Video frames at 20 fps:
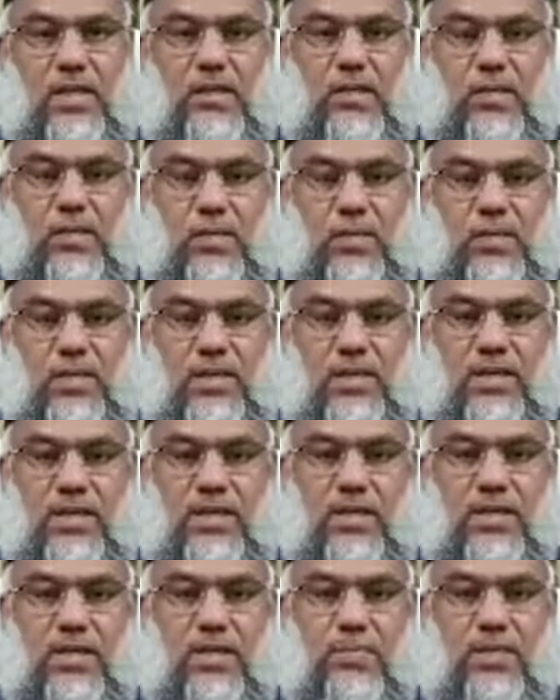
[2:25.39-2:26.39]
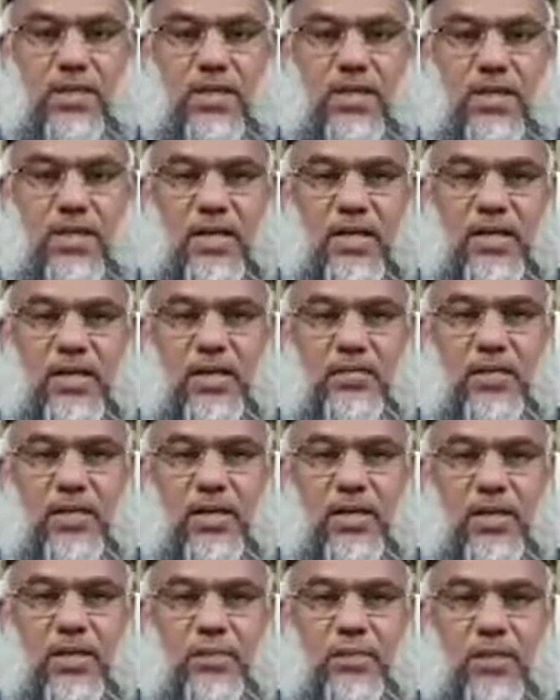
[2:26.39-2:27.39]
ஏதோ ரமலானே நமக்கு
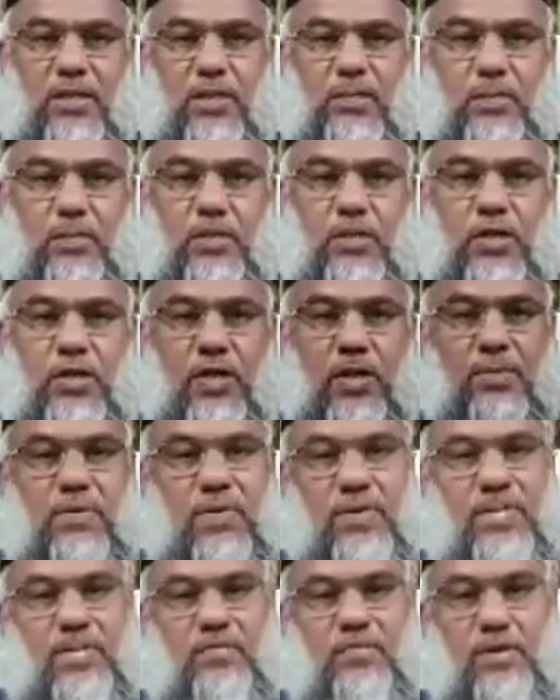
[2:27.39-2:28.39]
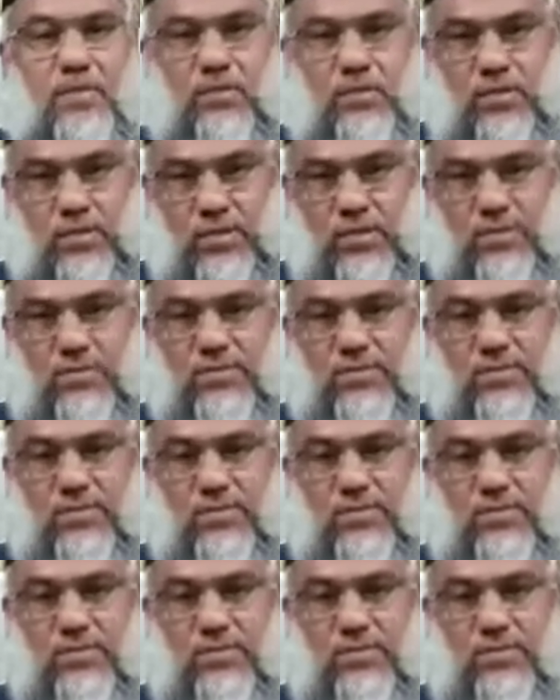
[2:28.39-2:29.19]
கிடைக்கவில்லை என்பதை போன்று நாம் விடக்கூடாது